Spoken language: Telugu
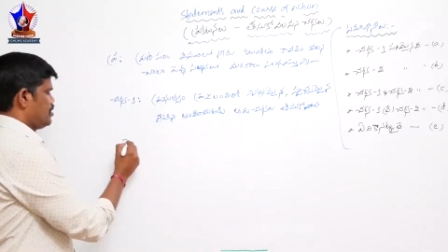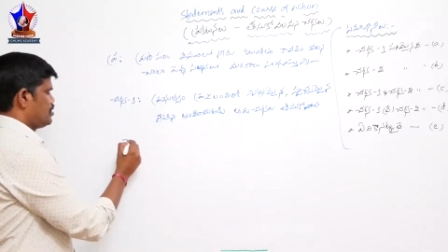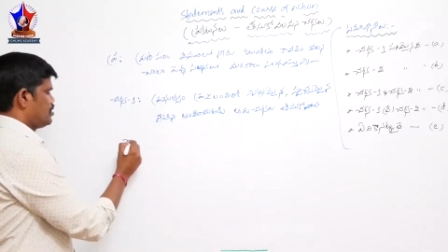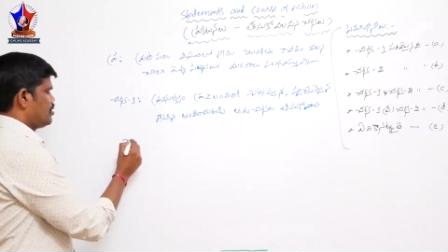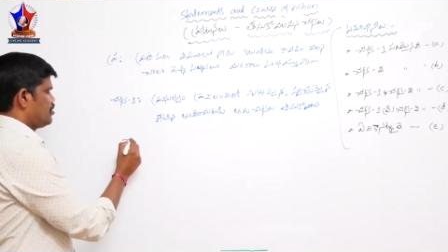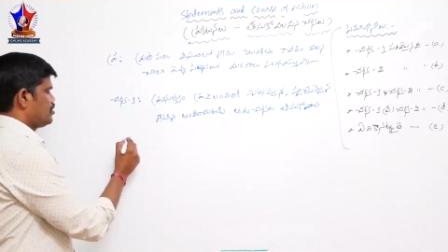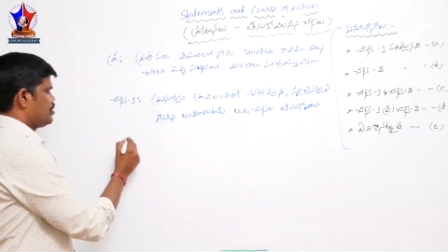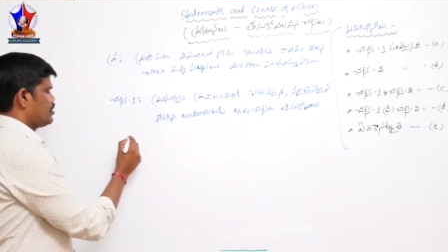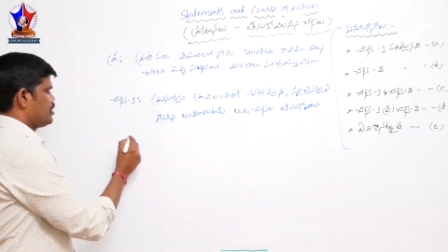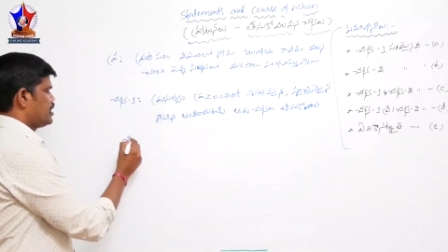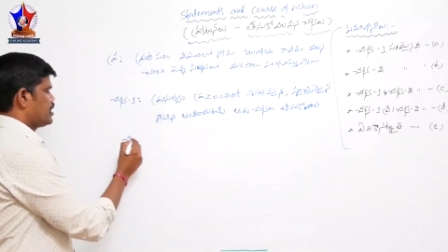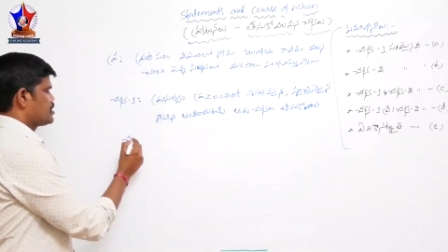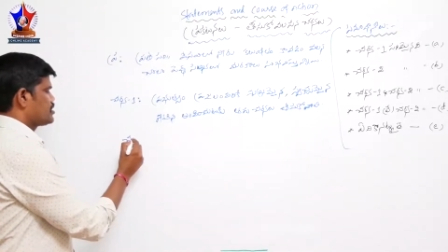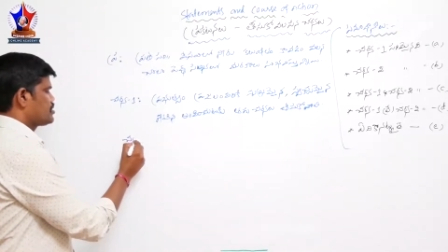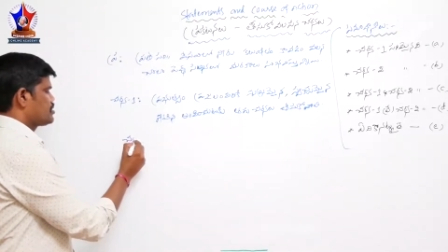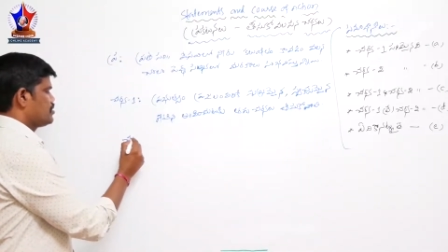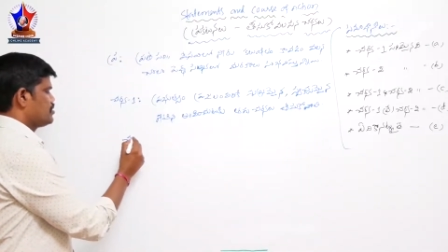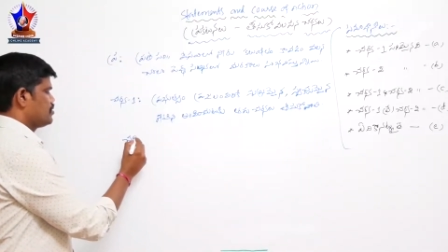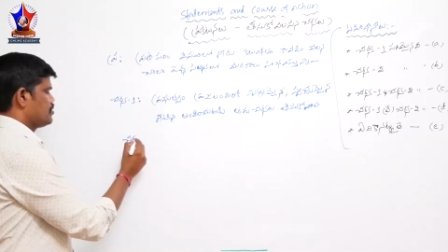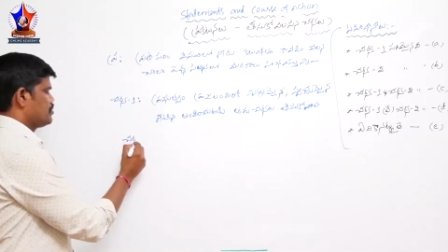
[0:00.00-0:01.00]
తర్వాత
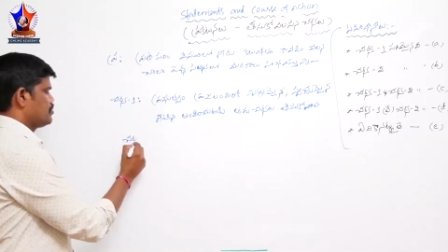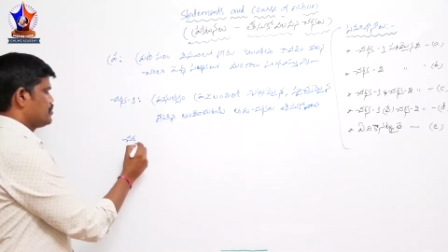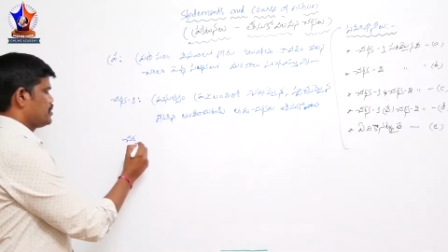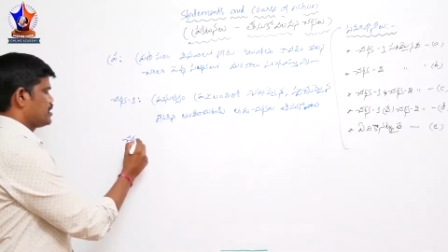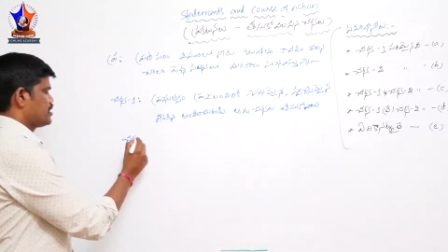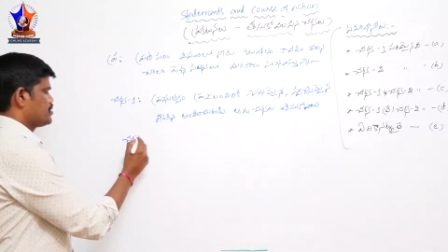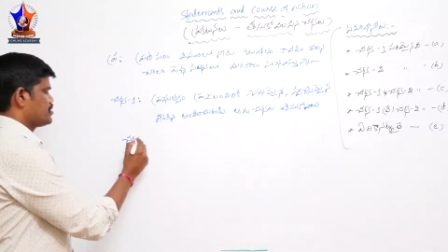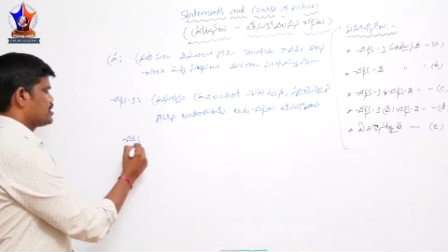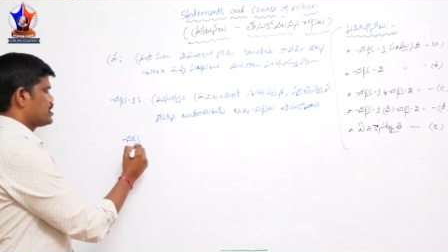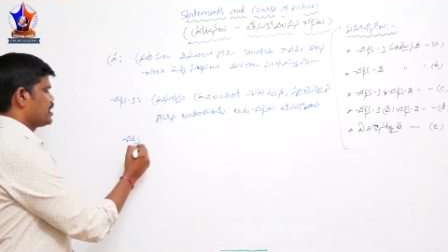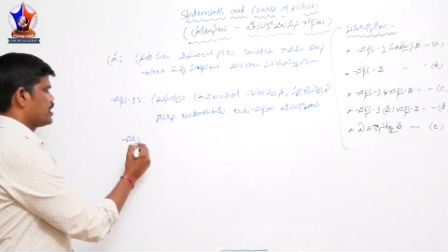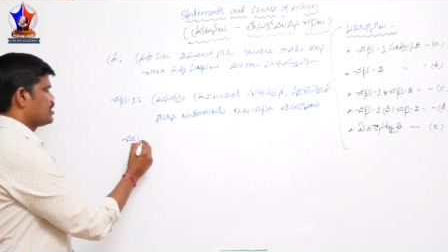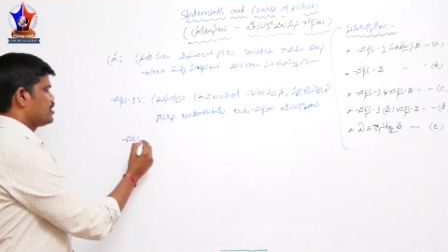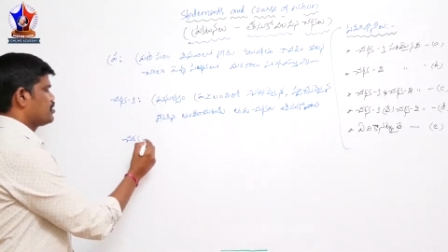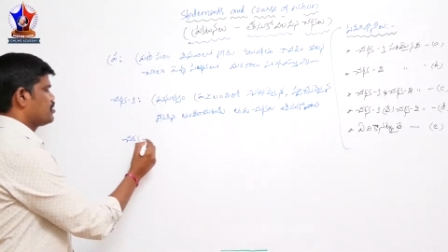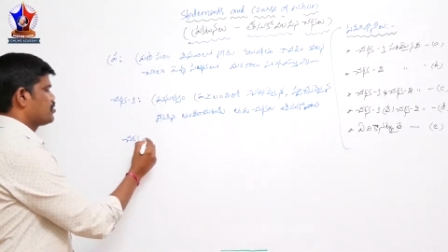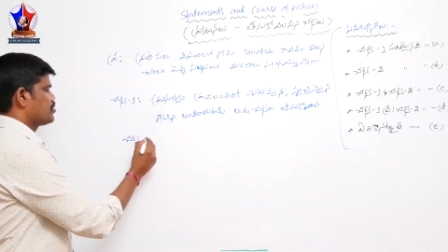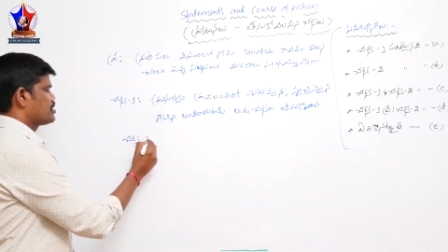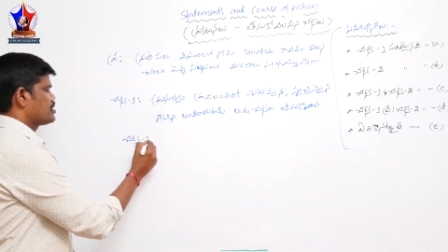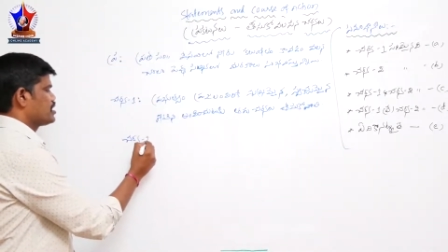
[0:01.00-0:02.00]
నెక్స్ట్ మనకు
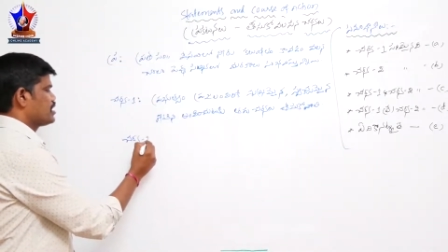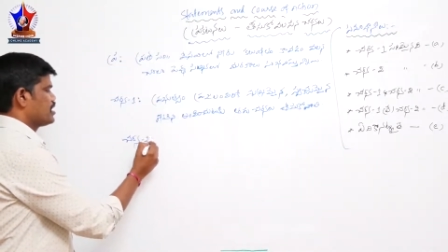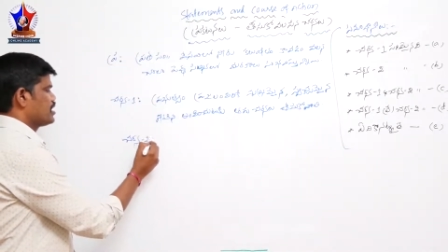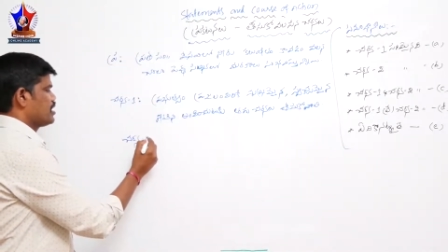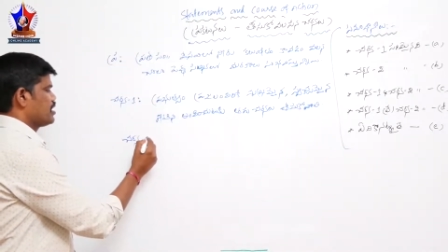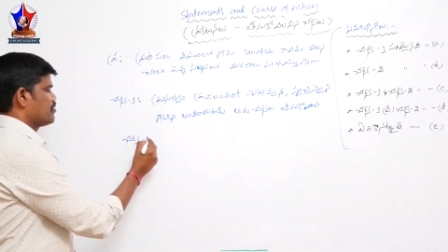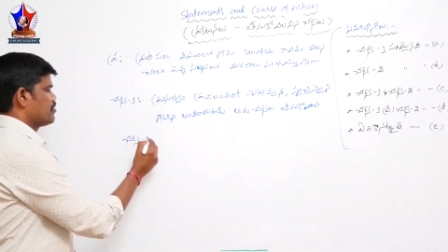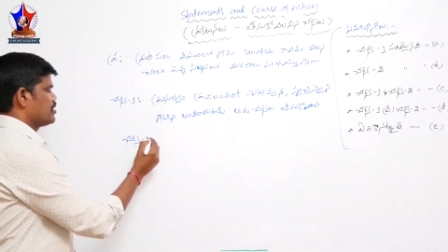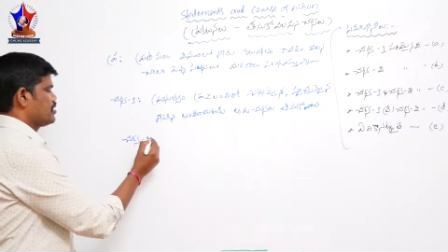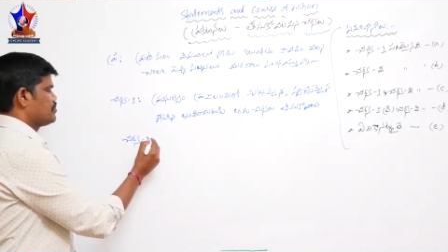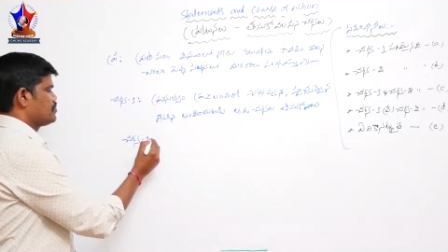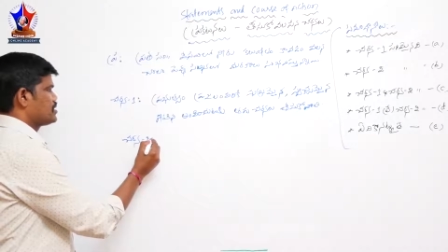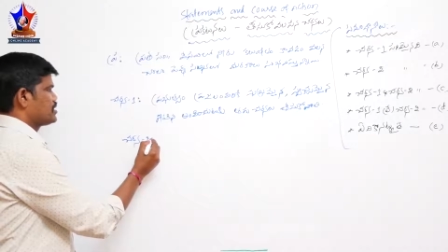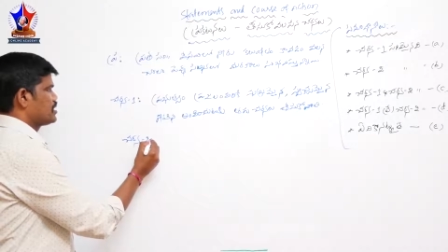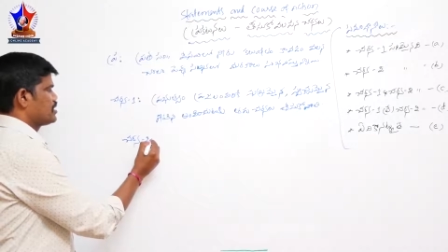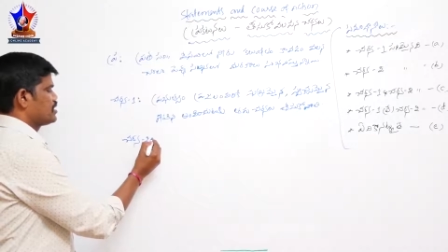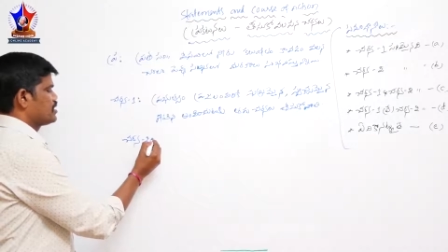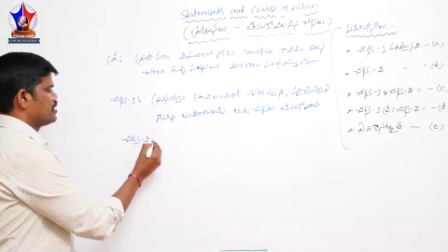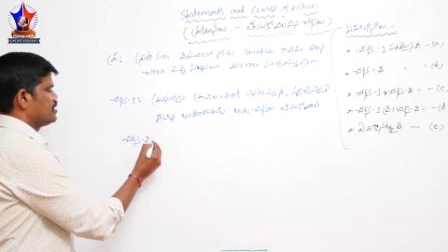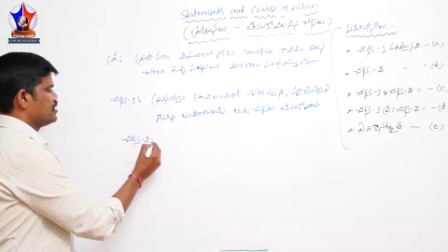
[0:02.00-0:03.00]
సెకండ్ది ఒక చర్య ఇవ్వడం
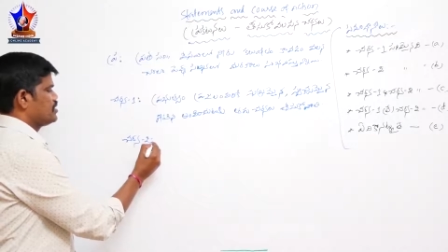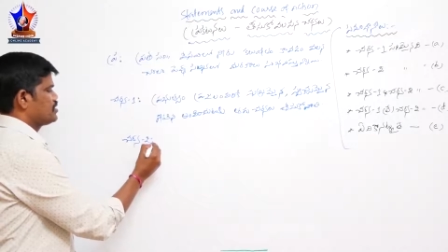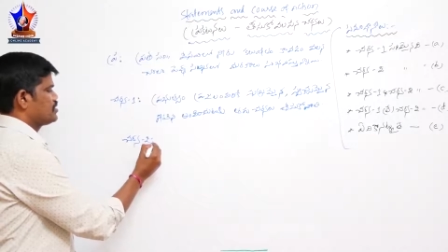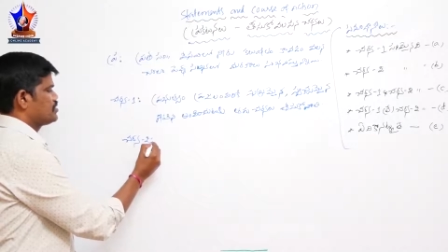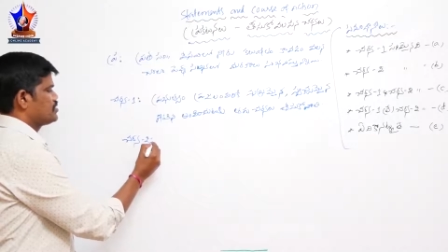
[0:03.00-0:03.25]
జరిగింది